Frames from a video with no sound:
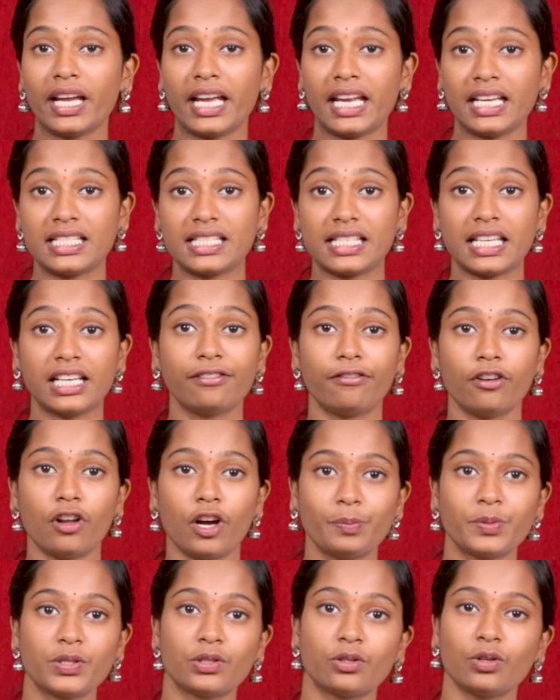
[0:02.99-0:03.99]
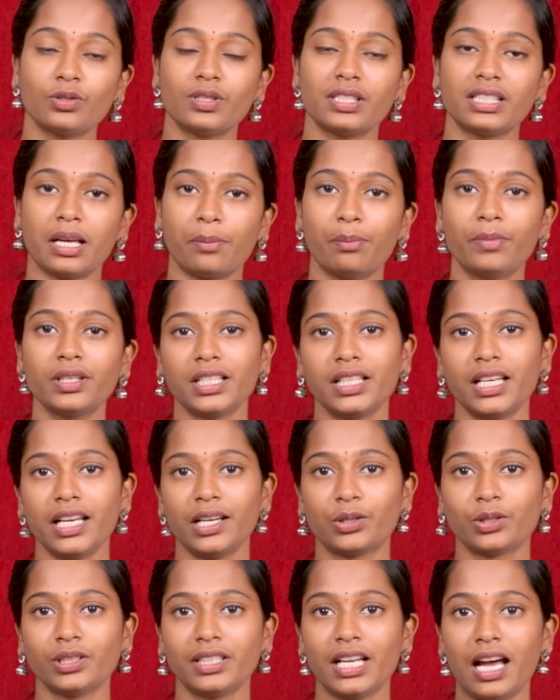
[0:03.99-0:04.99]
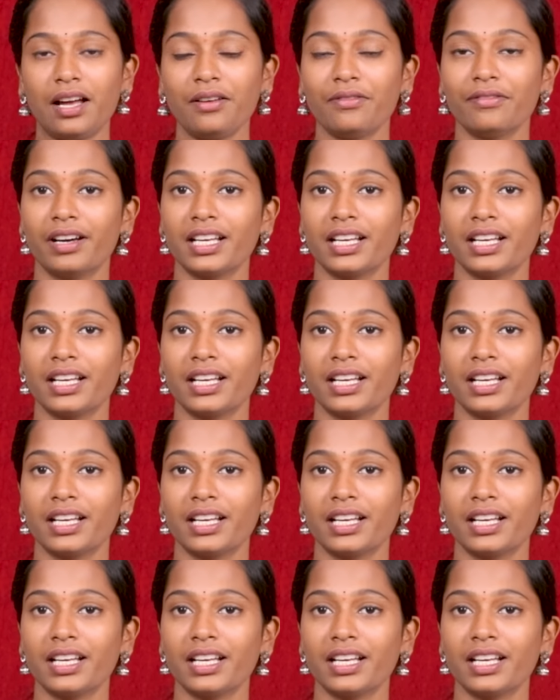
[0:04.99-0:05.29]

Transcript: హిట్స్ అండ్ ఫ్లాప్స్తో సంబంధం లేకుండా